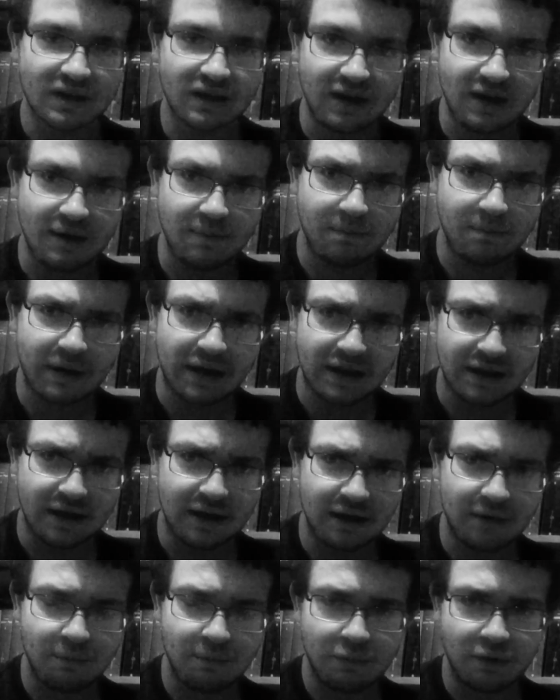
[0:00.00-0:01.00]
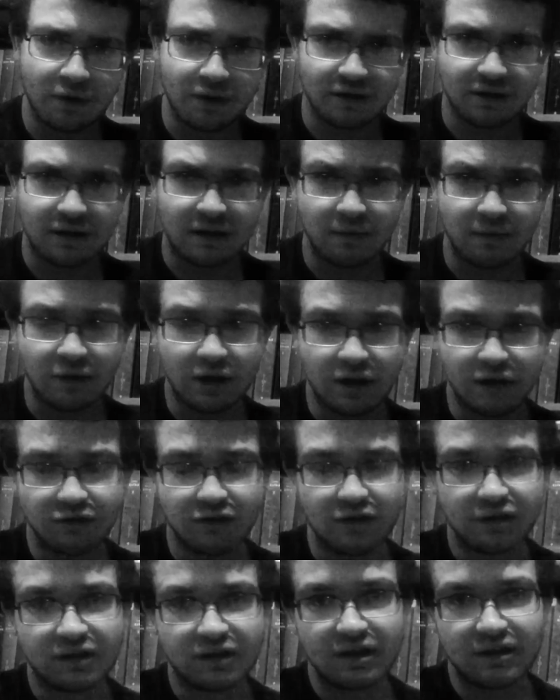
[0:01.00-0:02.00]
impedir pues las
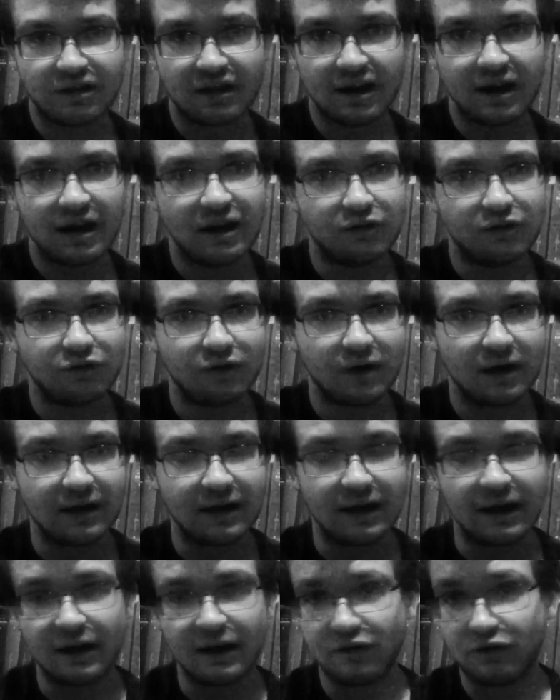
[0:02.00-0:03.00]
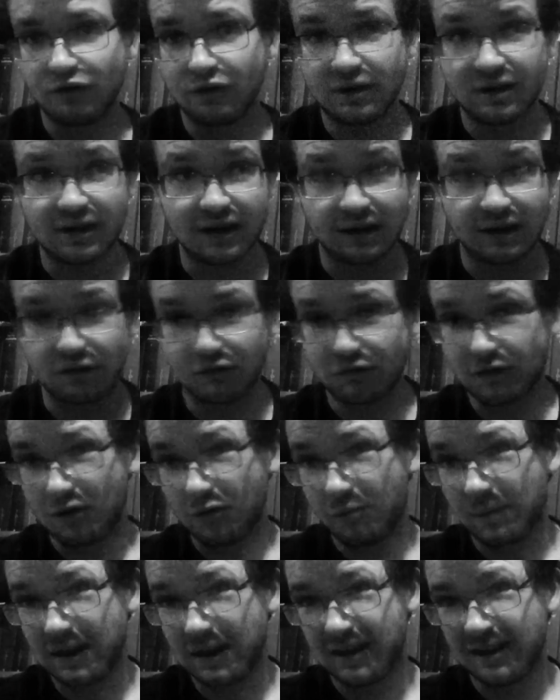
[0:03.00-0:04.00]
violaciones que se han hecho al derecho internacional
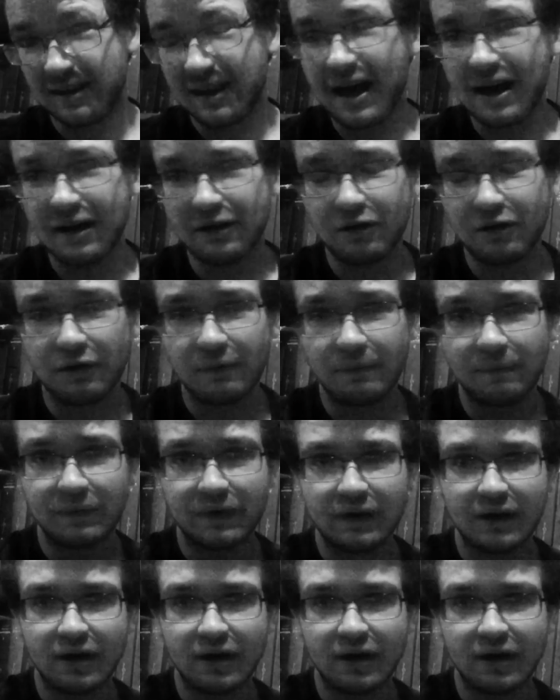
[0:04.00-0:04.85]
humanitario,